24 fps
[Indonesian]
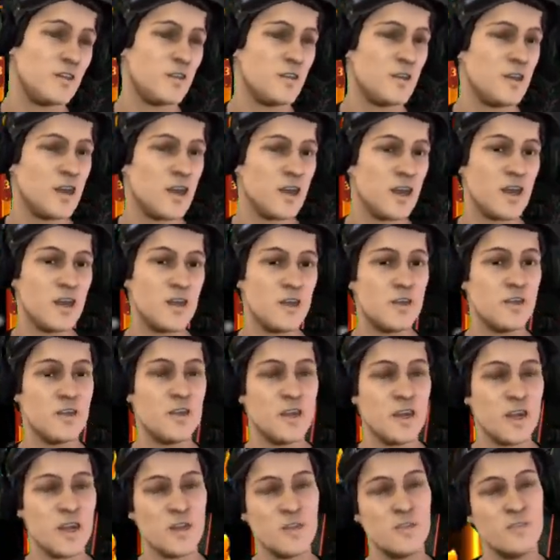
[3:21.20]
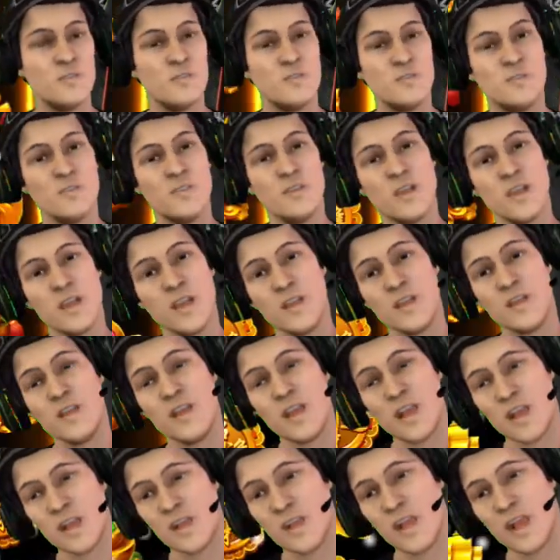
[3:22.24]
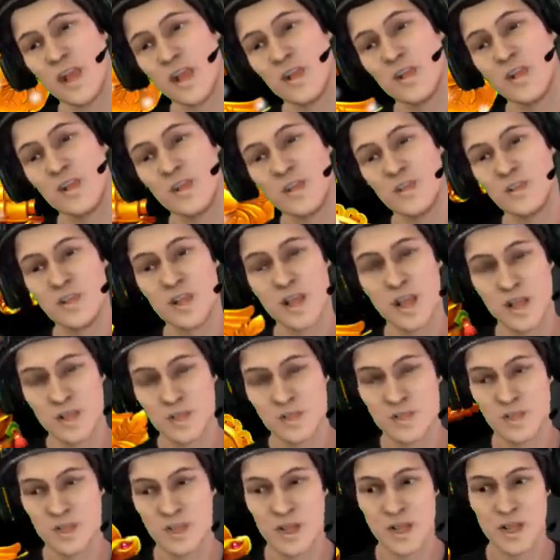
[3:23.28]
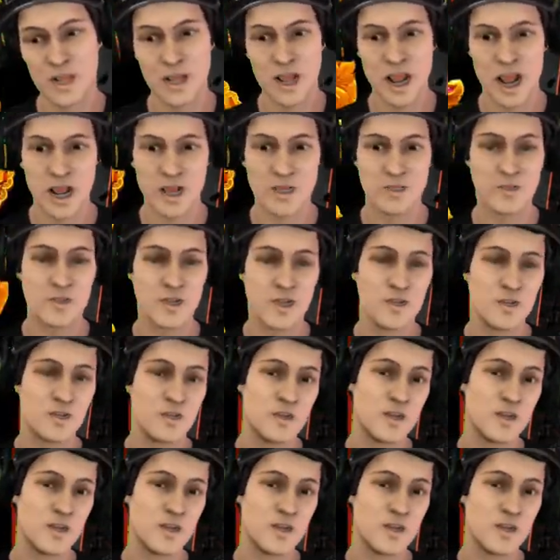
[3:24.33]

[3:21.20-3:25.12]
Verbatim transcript: tanpa spasi Black huruf besar 185.